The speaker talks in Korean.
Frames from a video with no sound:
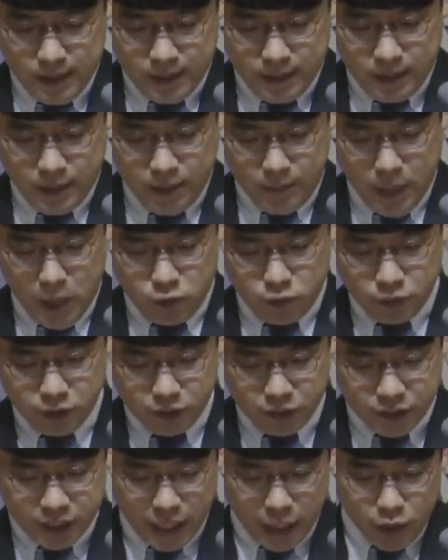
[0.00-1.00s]
이에 바울은
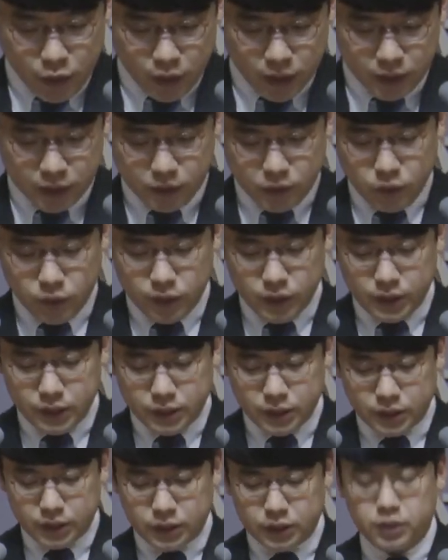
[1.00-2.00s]
그 자유와 특권을
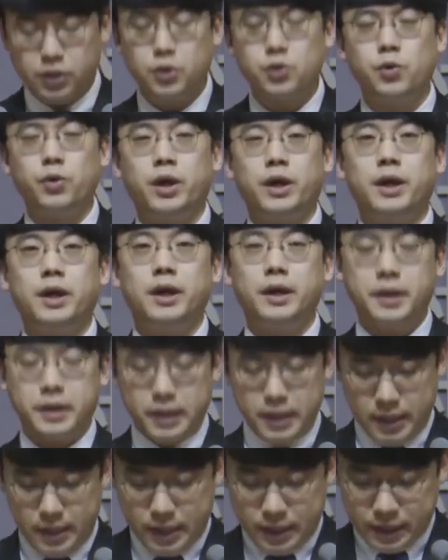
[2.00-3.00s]
즉시 선용해
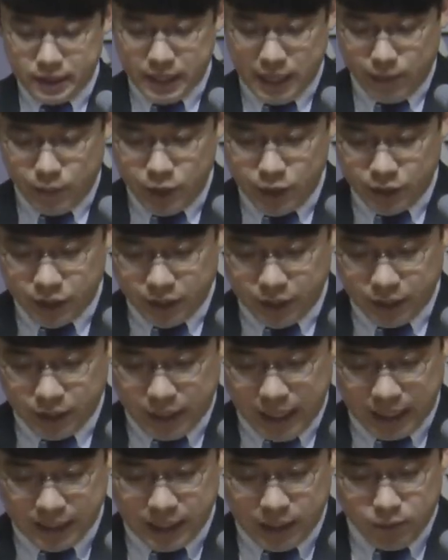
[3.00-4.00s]
3일 뒤
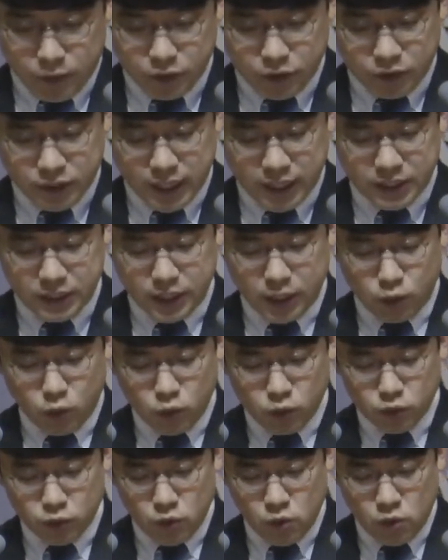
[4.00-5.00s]
가장 먼저 자신의
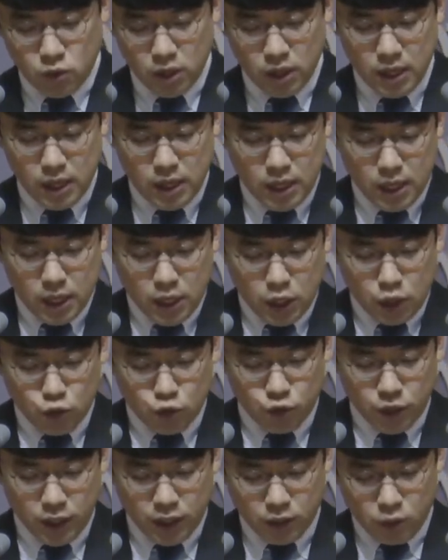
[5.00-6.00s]
동족
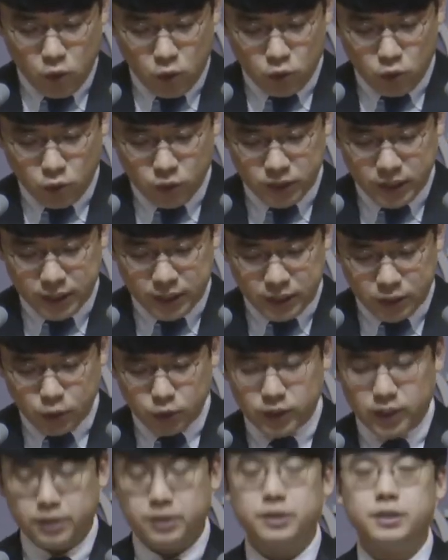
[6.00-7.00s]
유대인 공동체
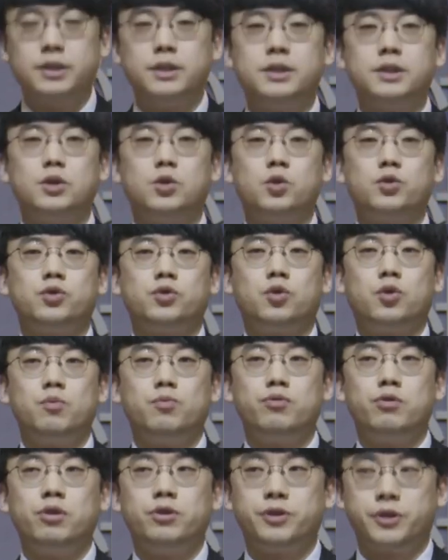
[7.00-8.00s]
지도자들을 그곳으로
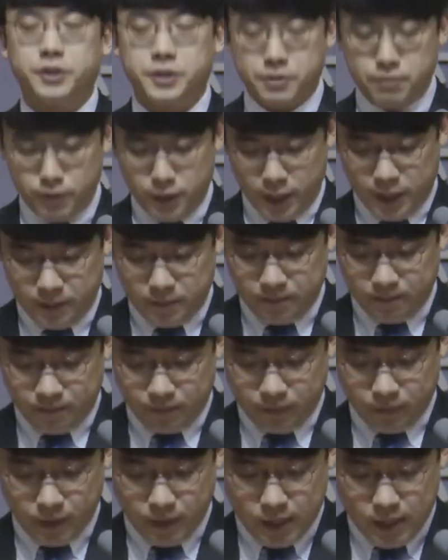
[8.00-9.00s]
불러들였습니다.
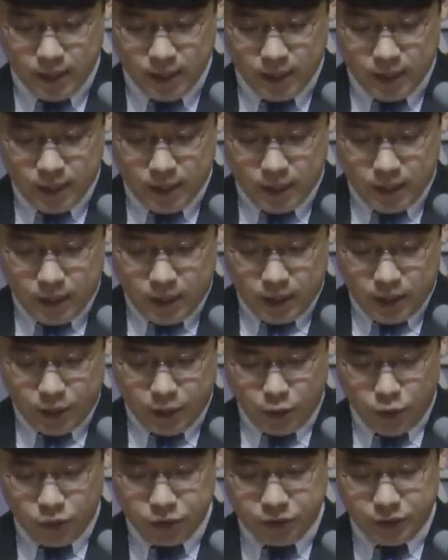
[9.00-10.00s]

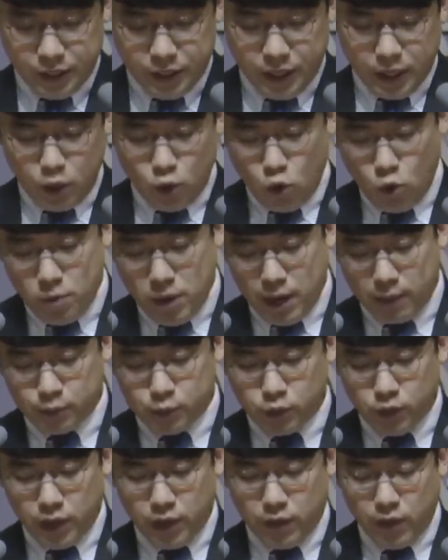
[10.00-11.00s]
그리고 그들에게 로마
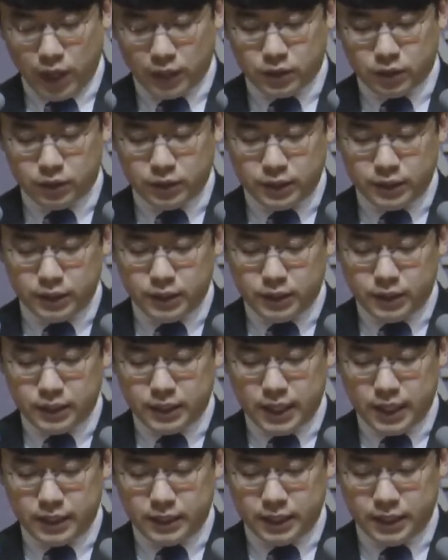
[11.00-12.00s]
압송의 과정을
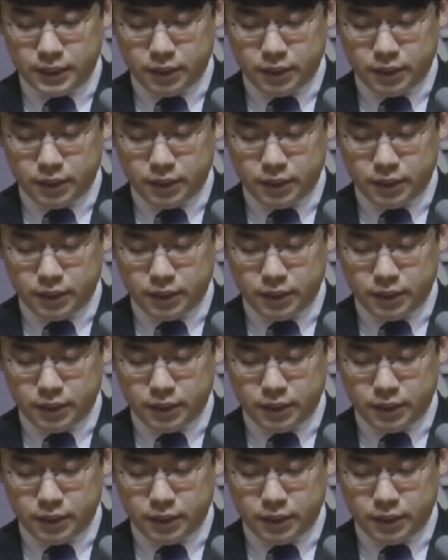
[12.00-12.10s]
상세히